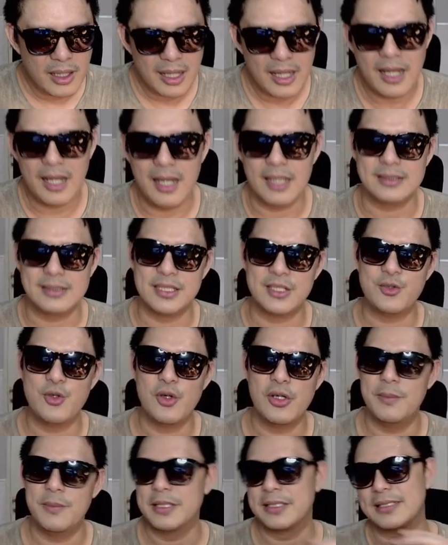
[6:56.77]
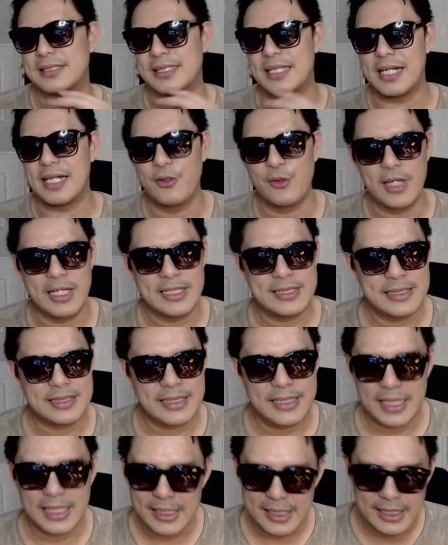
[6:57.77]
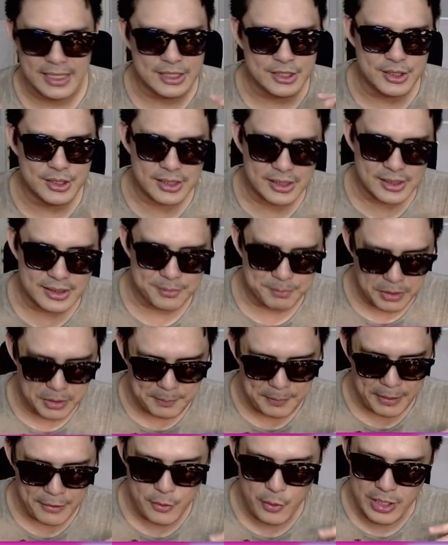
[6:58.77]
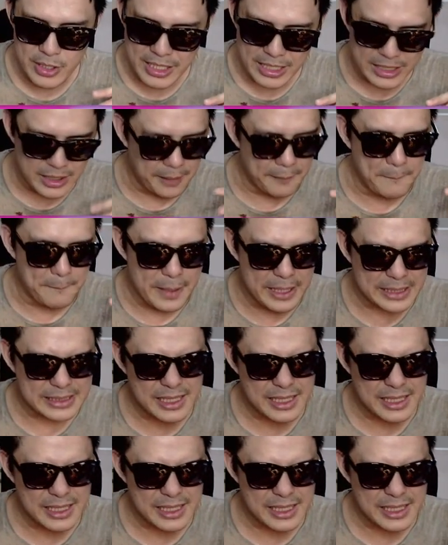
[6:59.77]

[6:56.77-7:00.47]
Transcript: anjir gue gemeter lo guys gila denger perpaduan rada ngeband